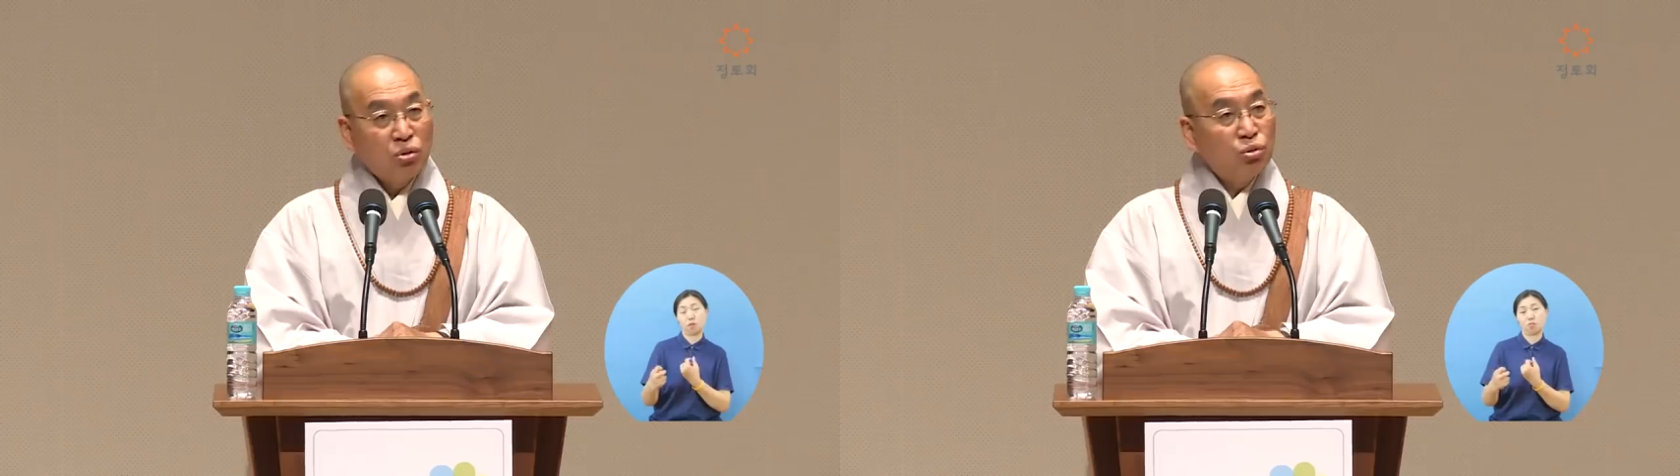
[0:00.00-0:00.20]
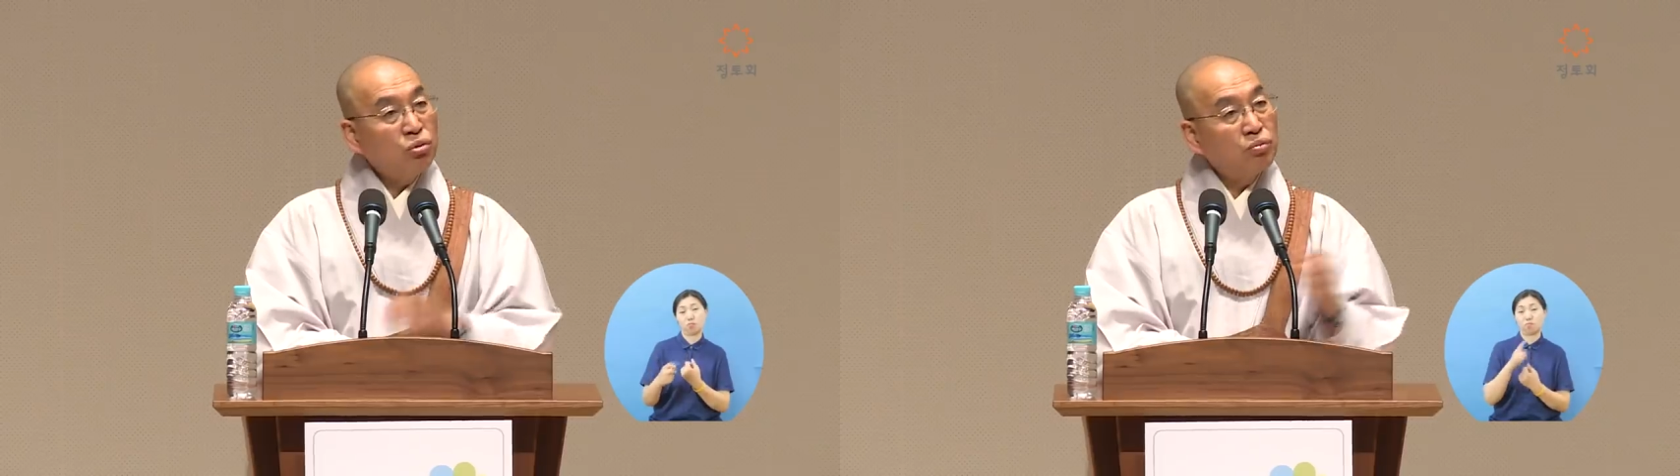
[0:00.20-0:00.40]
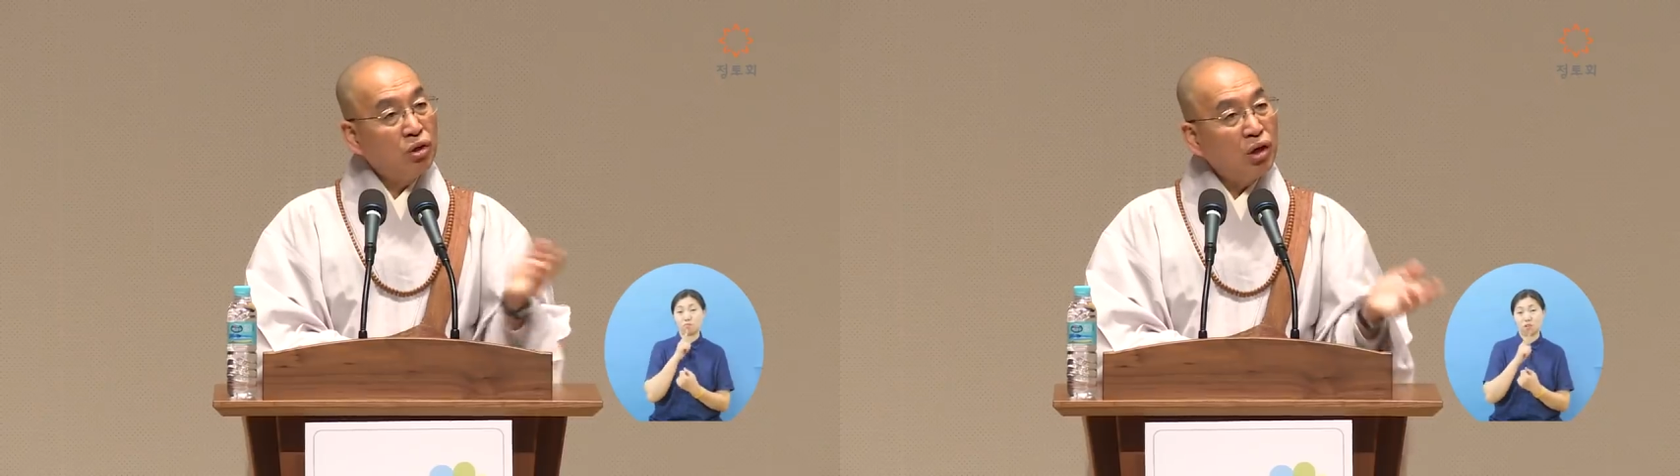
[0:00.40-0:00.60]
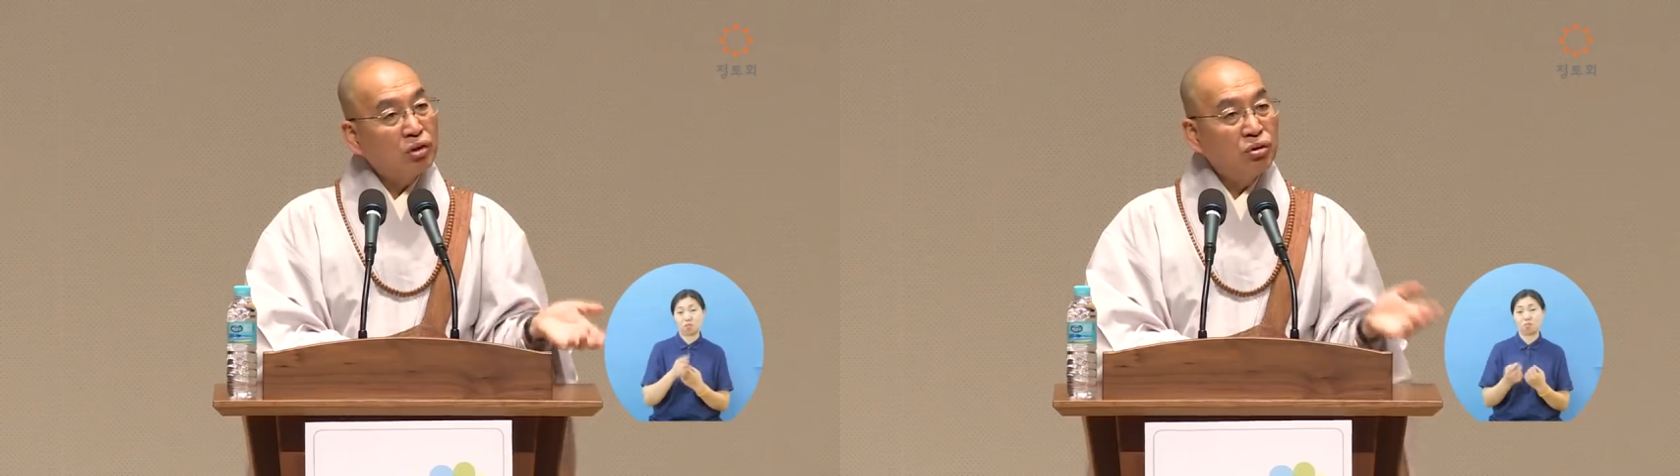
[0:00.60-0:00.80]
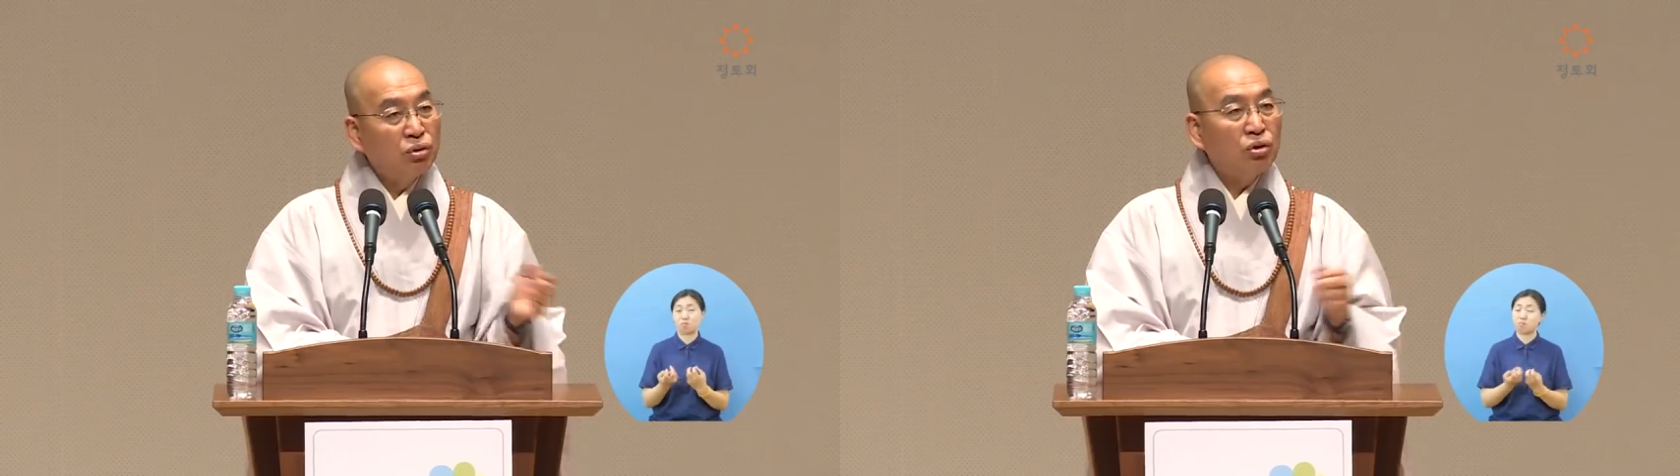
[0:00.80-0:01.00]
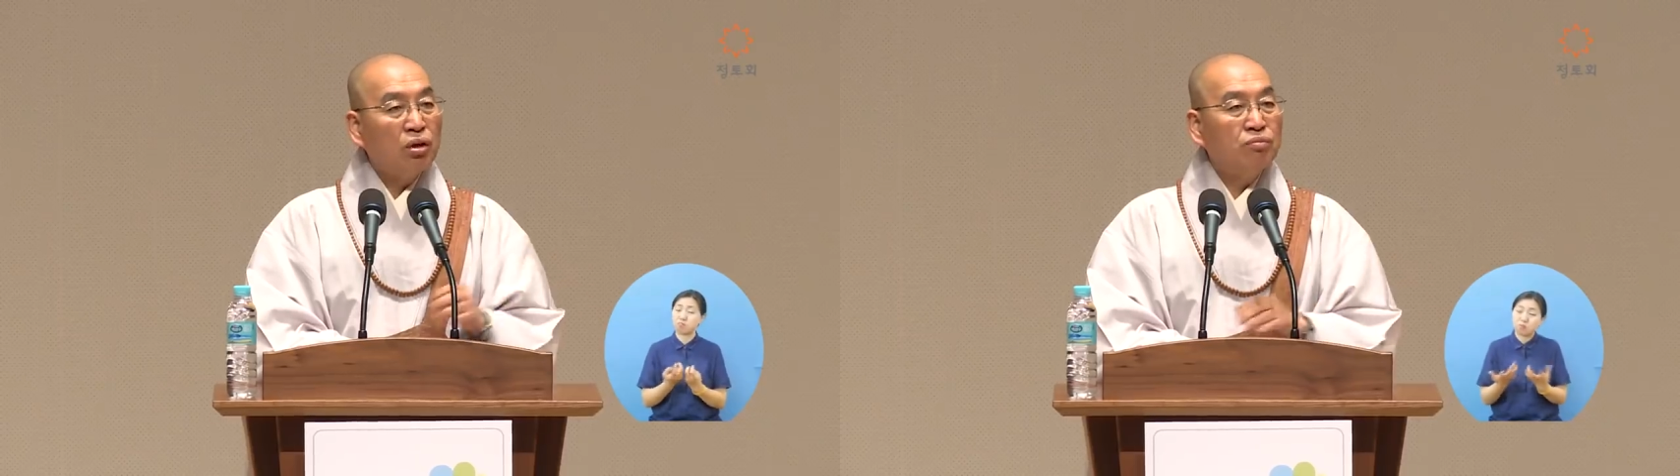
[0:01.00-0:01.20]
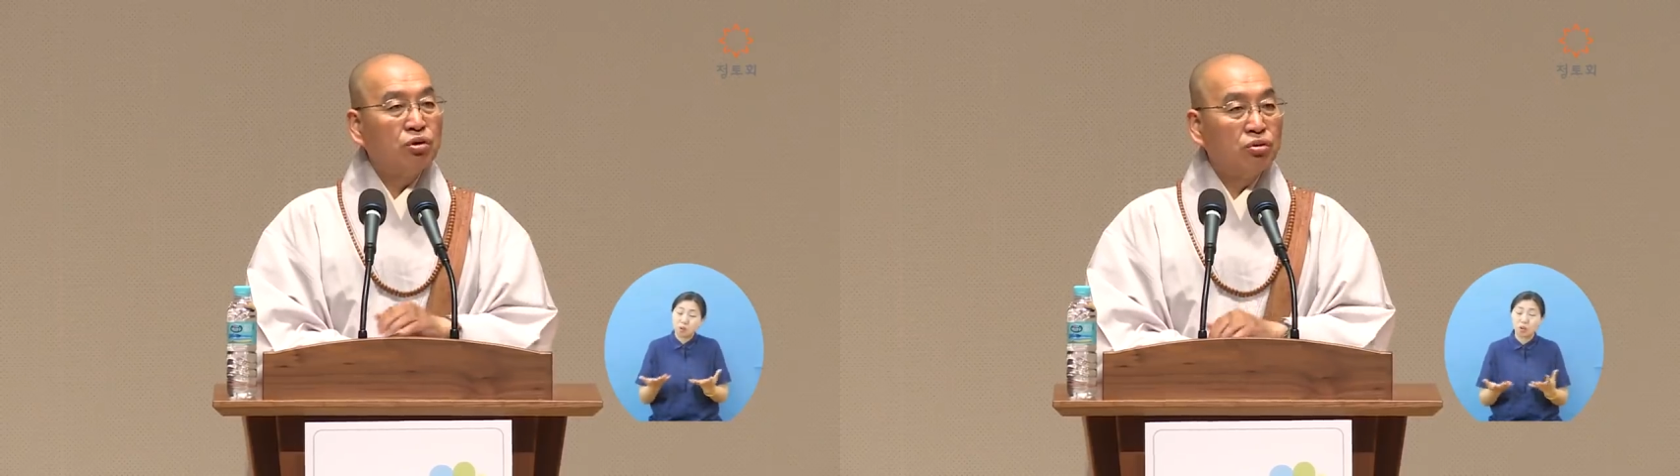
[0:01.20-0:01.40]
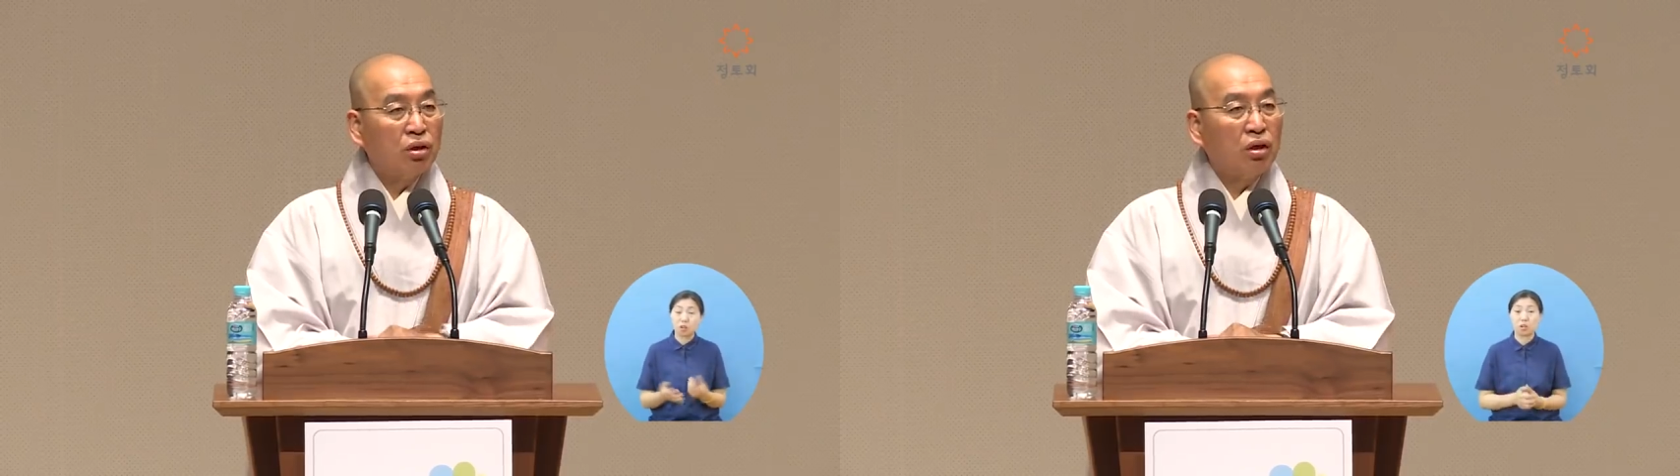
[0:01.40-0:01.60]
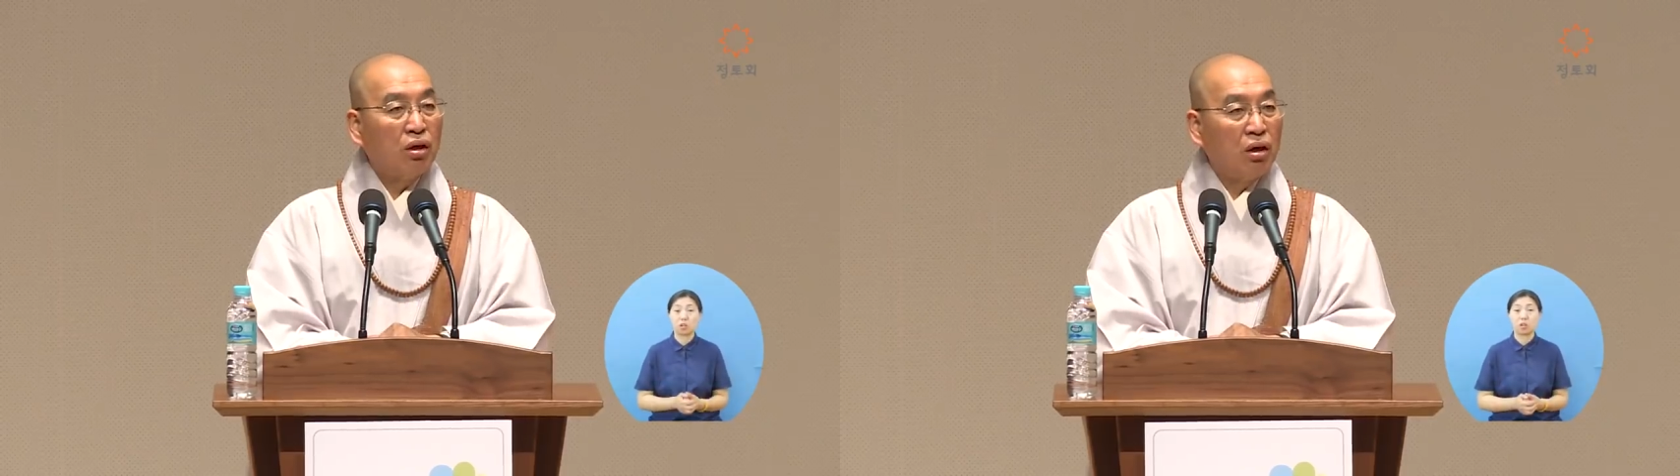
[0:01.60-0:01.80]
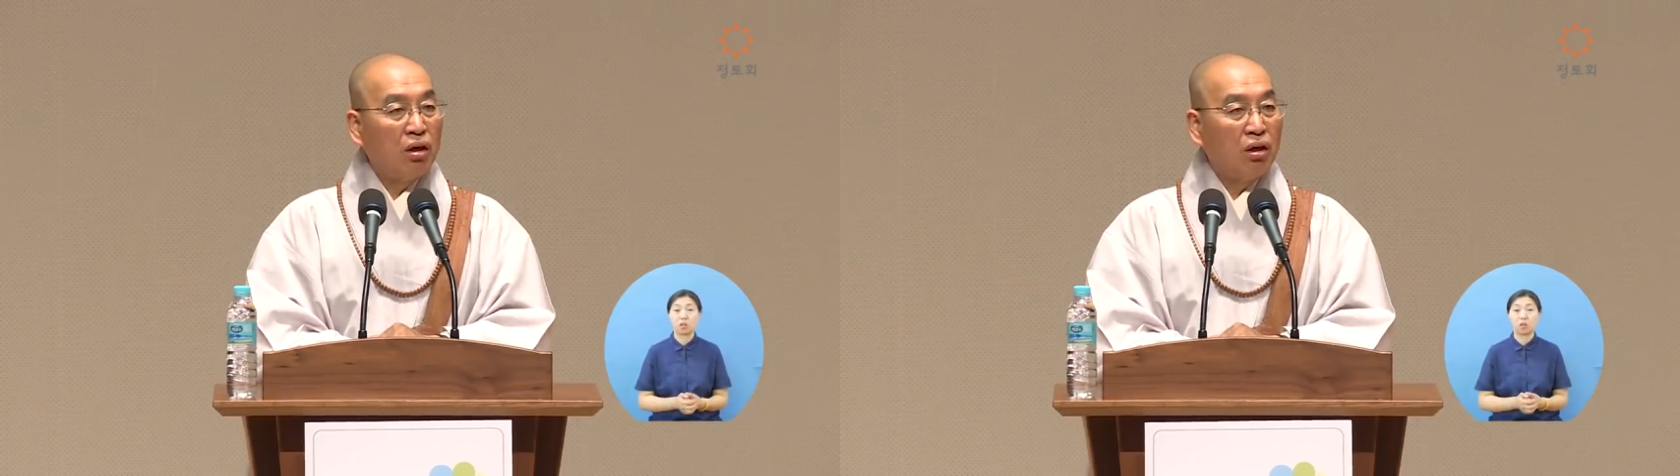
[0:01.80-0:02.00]
그럼 애한테 얘기하면
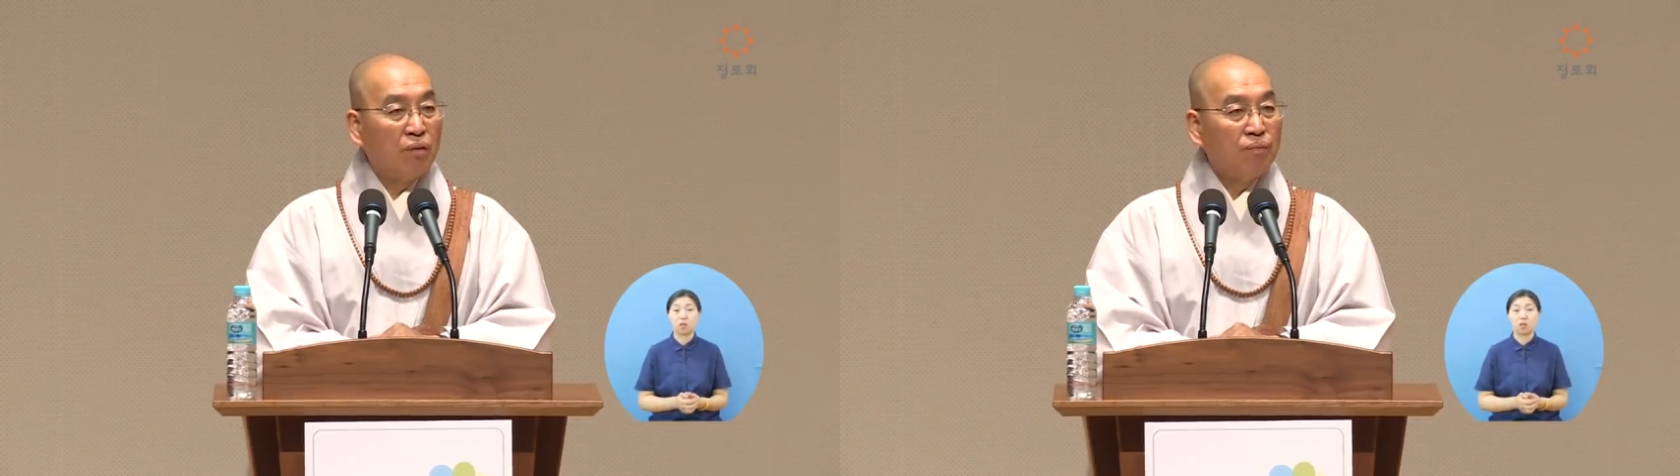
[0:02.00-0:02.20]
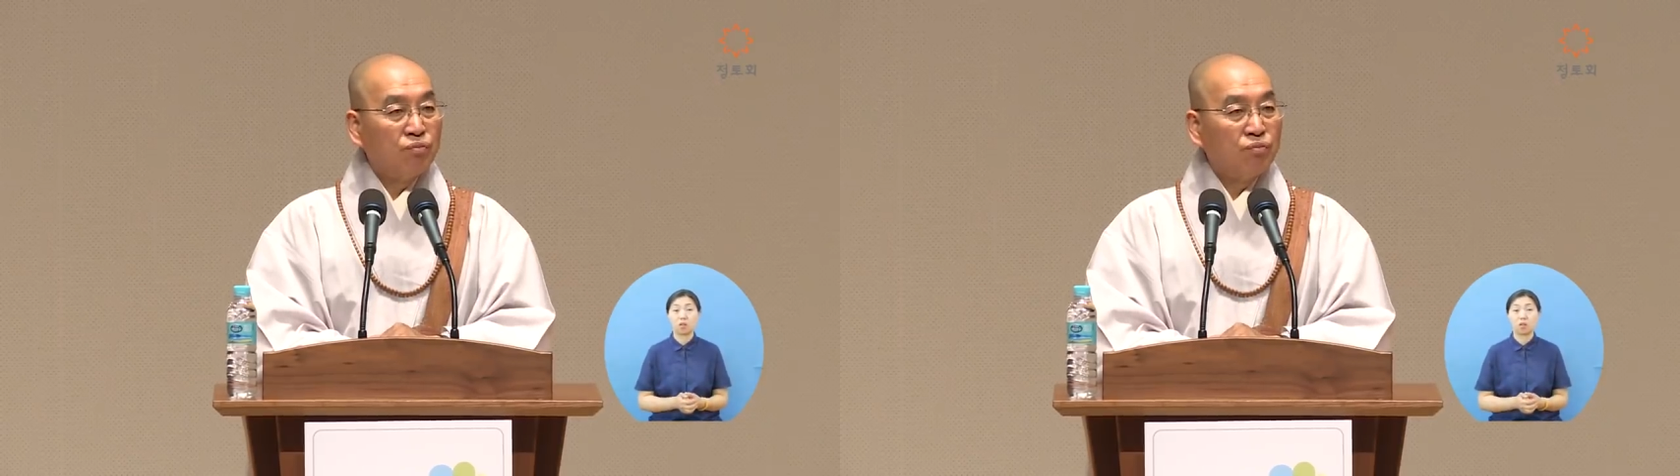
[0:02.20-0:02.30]
되잖아.